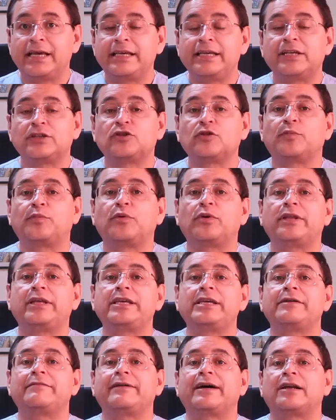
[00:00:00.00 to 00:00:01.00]
Y eso puede
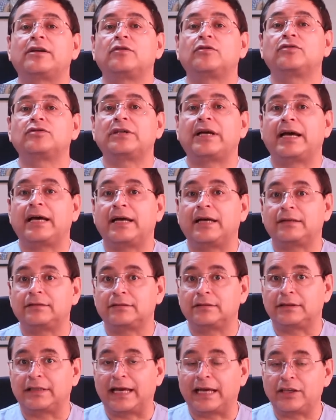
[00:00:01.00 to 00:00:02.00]
llevarnos a
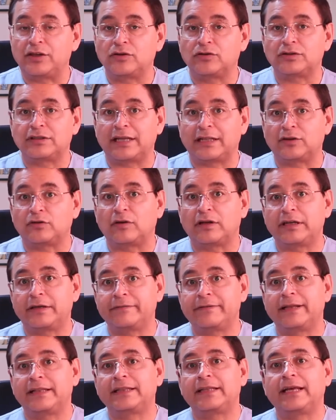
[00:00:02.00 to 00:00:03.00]
daños tanto a
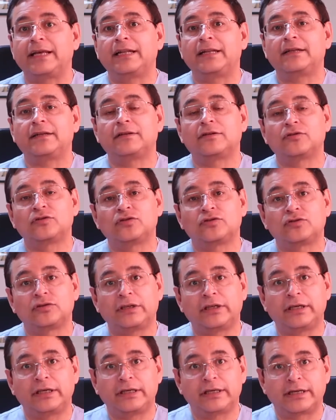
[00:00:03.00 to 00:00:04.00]
nivel de los
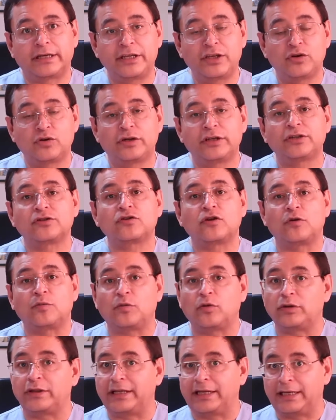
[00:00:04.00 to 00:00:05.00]
eh, riñones
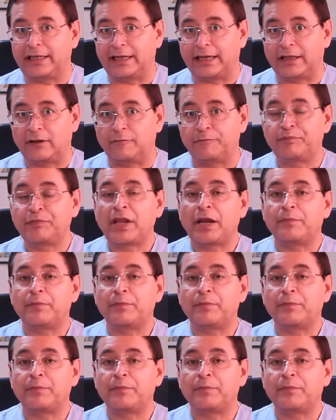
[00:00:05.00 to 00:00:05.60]
como del hígado.